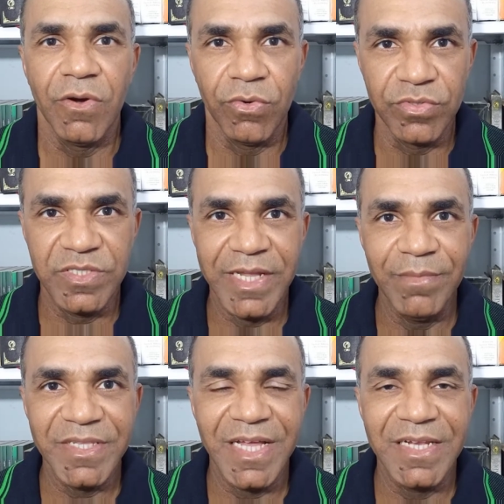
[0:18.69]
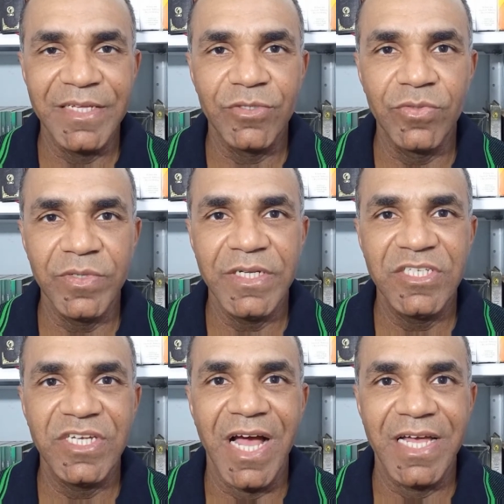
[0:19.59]
O tema da leitura
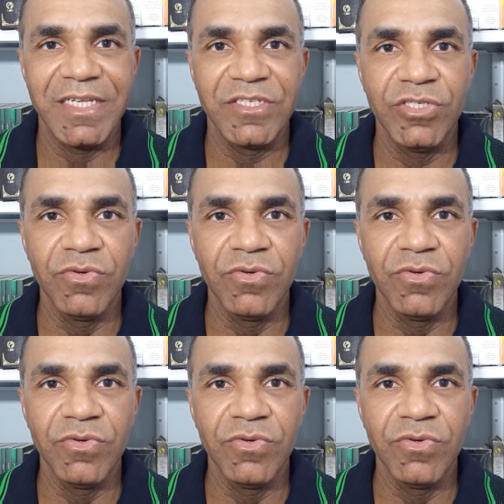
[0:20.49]
diária de